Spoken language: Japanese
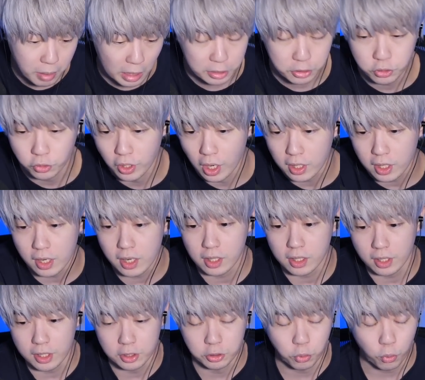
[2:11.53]
まあちょっとなかな
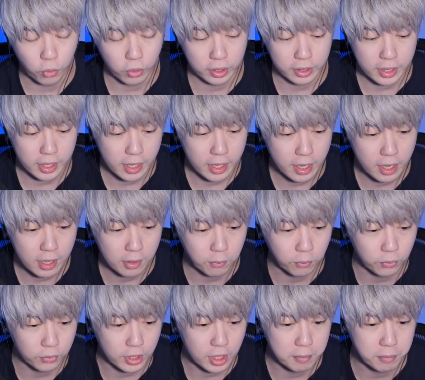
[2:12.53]
かね動画で
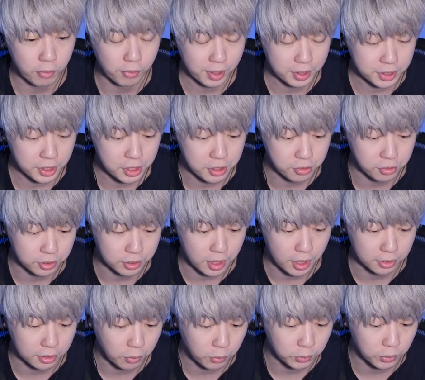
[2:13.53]
このゲームのガチャ引くって
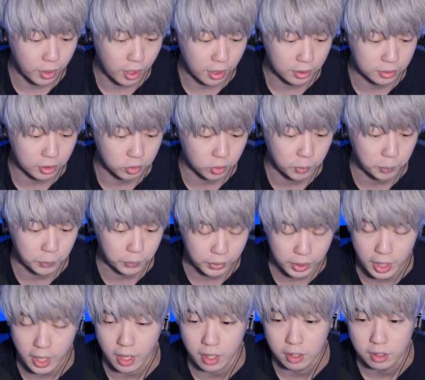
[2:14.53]
やったことなかったと思うん
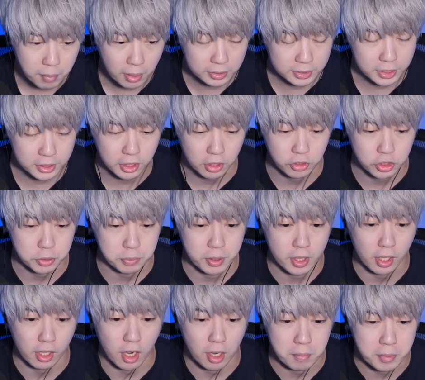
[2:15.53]
でまあぜひ楽しみ
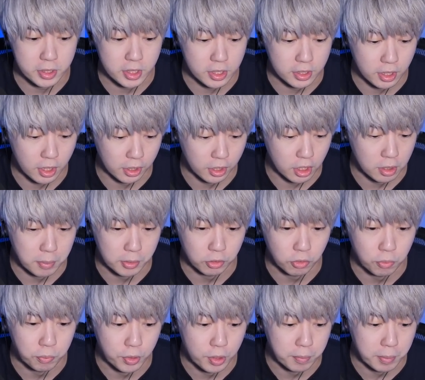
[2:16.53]
ながら見ていただければ
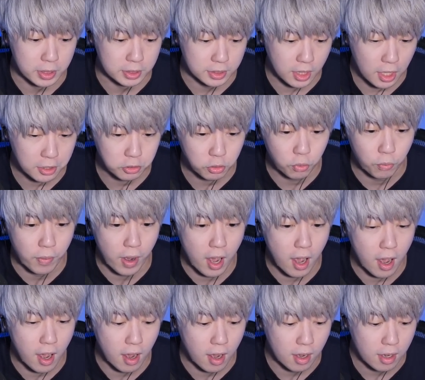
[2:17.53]
と思いますあと
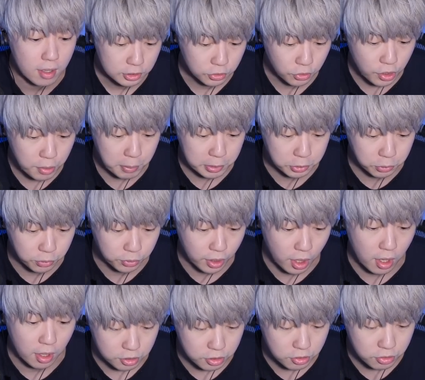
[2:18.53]
はそういえばそう
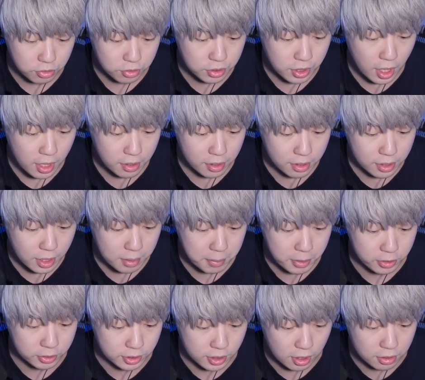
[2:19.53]
だ球団
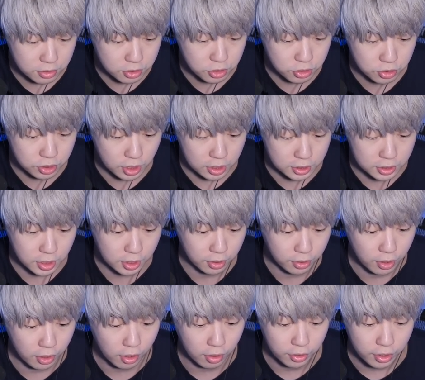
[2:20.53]
レベル30達成
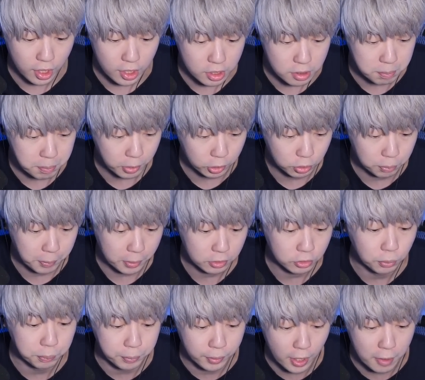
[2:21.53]
かなんかで
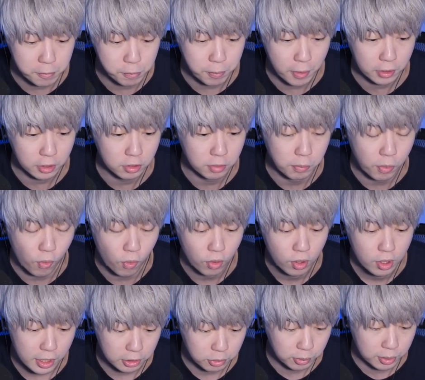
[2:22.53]
インパクトパックとプライムパックも
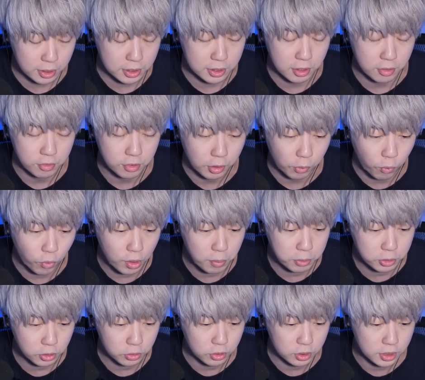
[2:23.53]
ゲットできてるんでこれ
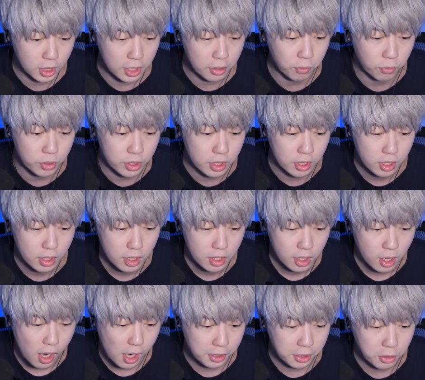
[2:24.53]
もちょっと最後に
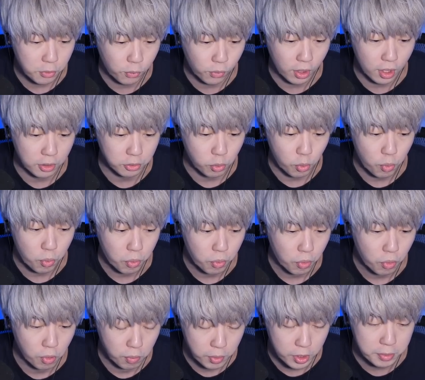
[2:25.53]
開けようかなと
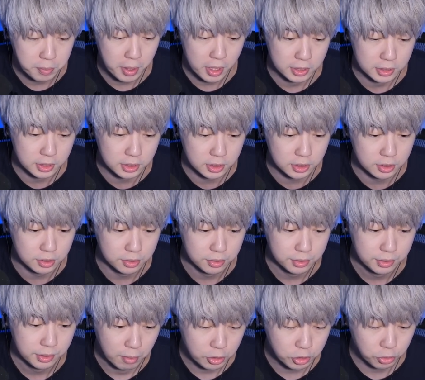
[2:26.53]
思います
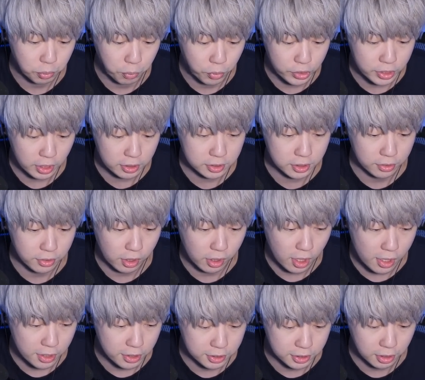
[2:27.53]
まあ、ちょっと盛りだくさんな
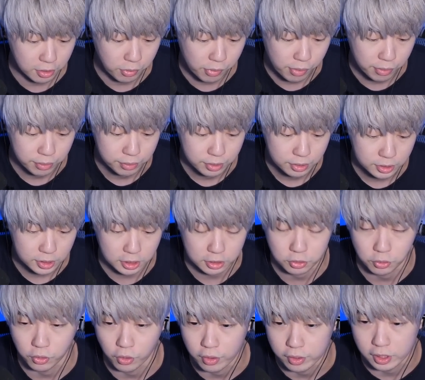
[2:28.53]
回ですけど早
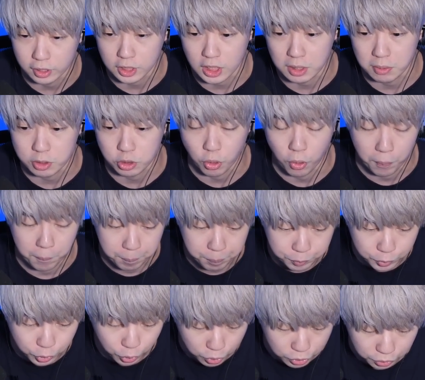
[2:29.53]
速やっていきましょ
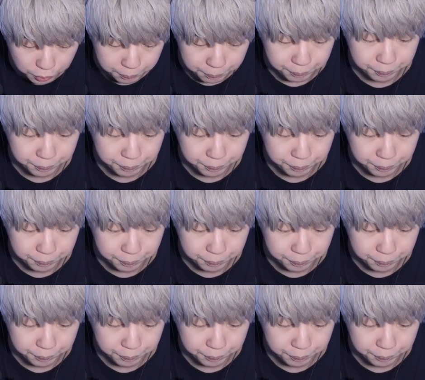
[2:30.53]
うどうぞ